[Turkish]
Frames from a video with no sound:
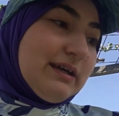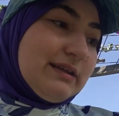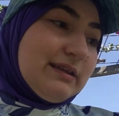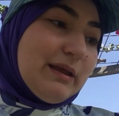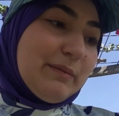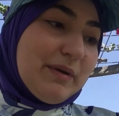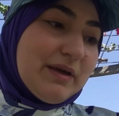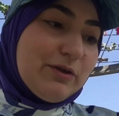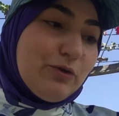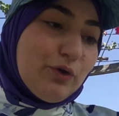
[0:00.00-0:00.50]

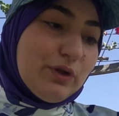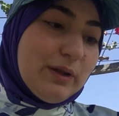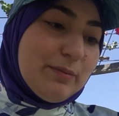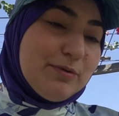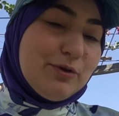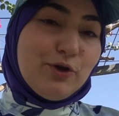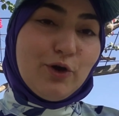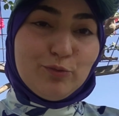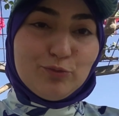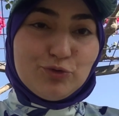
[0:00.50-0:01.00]
Demek ki
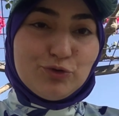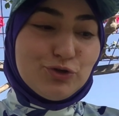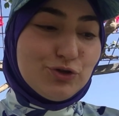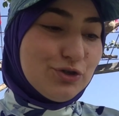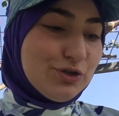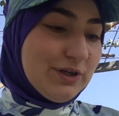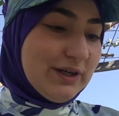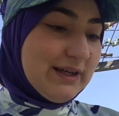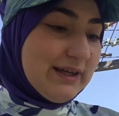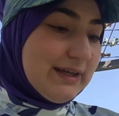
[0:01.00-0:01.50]

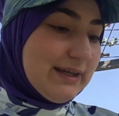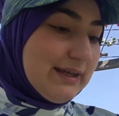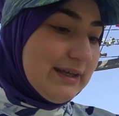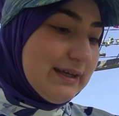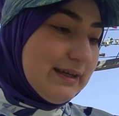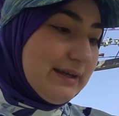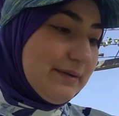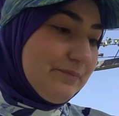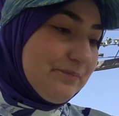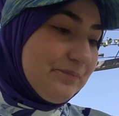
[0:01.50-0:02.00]
olabiliyormuş.
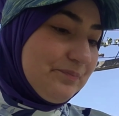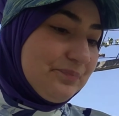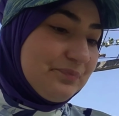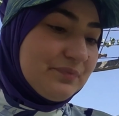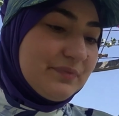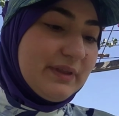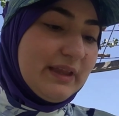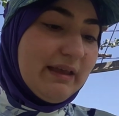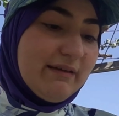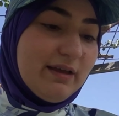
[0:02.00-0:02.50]
Ee,
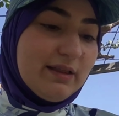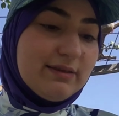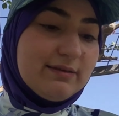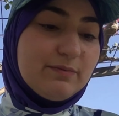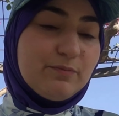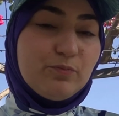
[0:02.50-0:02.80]
evet.